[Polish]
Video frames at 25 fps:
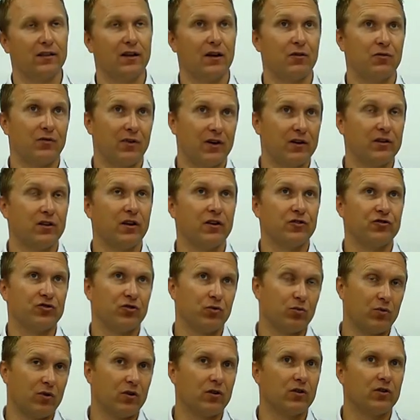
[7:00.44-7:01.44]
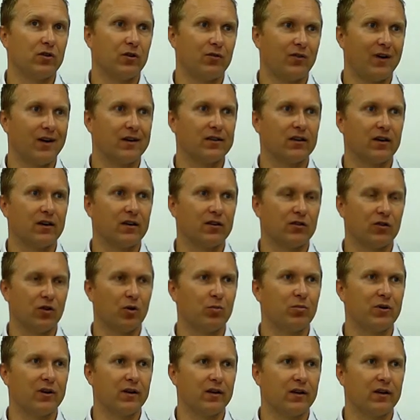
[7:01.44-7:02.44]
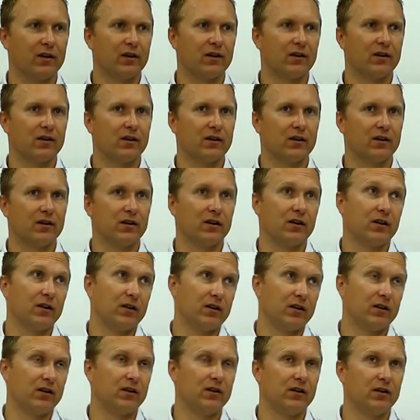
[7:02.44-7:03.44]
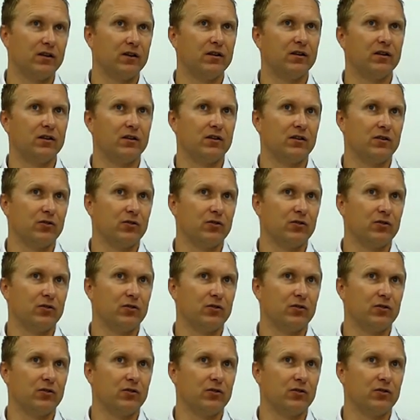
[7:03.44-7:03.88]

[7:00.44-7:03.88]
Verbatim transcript: najfajniejsze ukoronowanie ich dobrej e, gry i, i